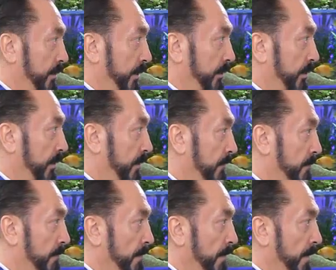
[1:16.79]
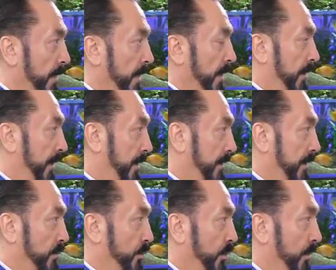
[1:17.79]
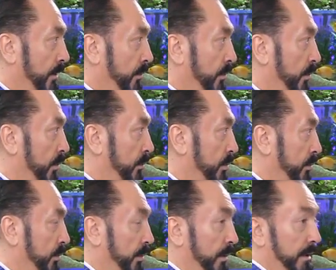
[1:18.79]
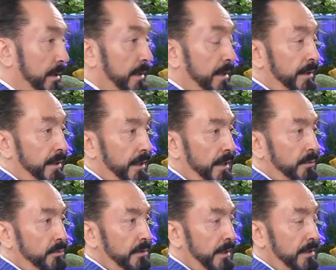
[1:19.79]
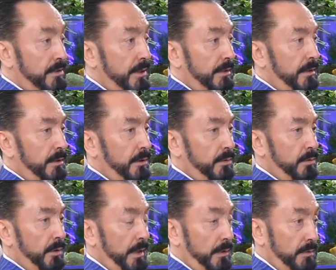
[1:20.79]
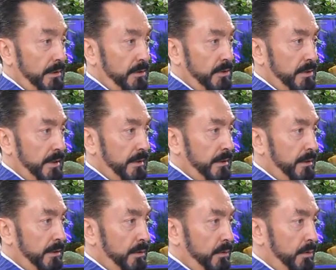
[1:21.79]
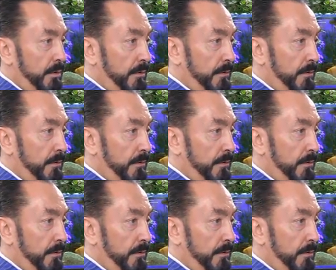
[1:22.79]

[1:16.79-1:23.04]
bakıyor. Herkes hürmet ediyor. Oturtuyorlar. En güzel yiyecekler geliyor. En güzel içecekler geliyor